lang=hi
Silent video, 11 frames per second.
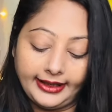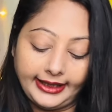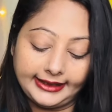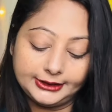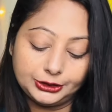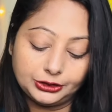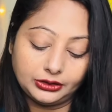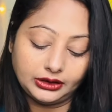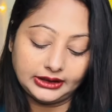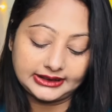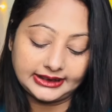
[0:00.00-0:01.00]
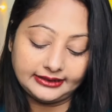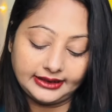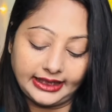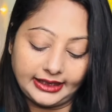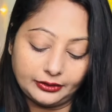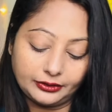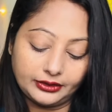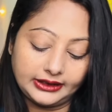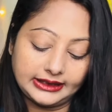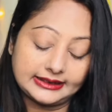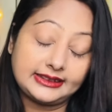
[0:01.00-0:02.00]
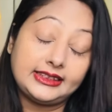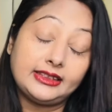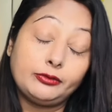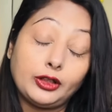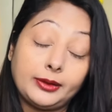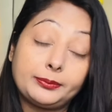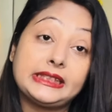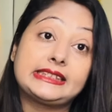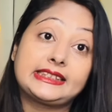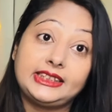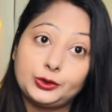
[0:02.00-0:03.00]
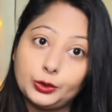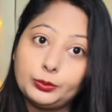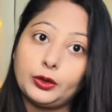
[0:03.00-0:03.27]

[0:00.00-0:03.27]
एंड जो इसके अंदर हाइलोरोनिक एसिड है वो आपके स्किन को